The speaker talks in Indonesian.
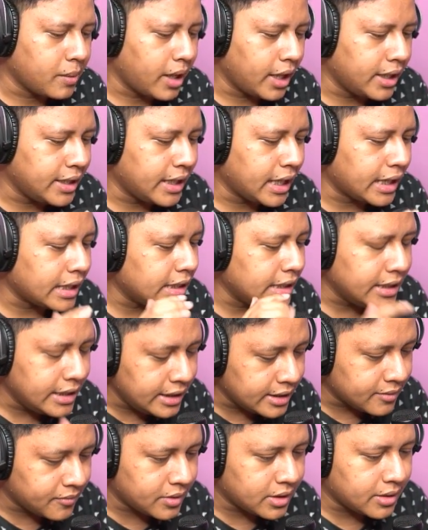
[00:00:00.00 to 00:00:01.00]
bacain yang
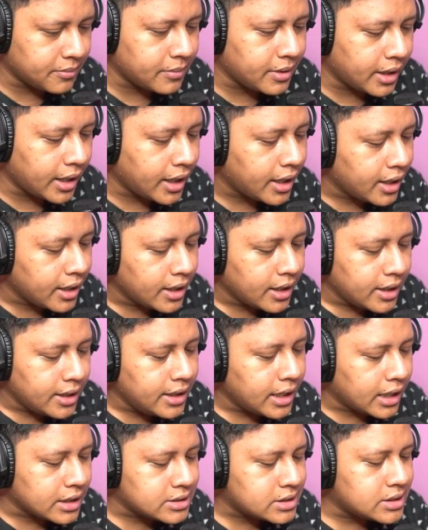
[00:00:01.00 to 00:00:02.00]
ini teman-teman ya
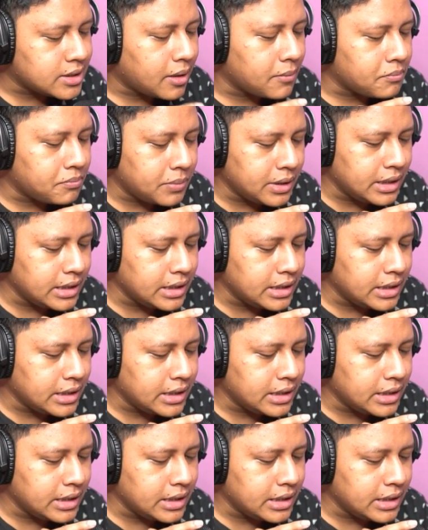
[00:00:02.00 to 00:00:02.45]
yang samping